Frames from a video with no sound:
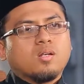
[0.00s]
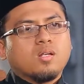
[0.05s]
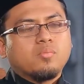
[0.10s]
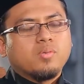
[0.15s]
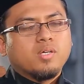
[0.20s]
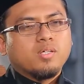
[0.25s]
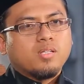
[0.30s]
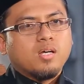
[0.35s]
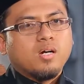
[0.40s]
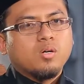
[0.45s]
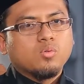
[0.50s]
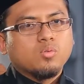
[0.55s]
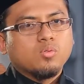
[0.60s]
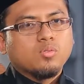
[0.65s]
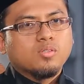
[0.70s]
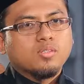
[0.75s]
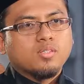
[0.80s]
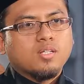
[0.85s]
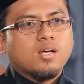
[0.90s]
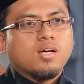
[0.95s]
lebih tahu
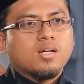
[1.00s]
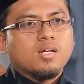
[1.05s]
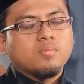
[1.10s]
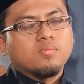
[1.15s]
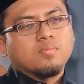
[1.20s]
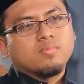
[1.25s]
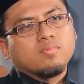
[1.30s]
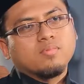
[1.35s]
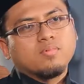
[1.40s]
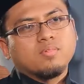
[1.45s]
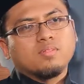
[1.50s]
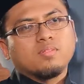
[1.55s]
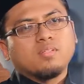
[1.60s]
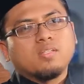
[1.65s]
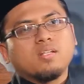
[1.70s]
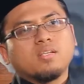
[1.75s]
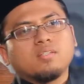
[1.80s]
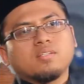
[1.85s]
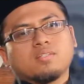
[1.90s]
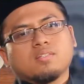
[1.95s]
terhadap
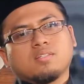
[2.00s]
dirinya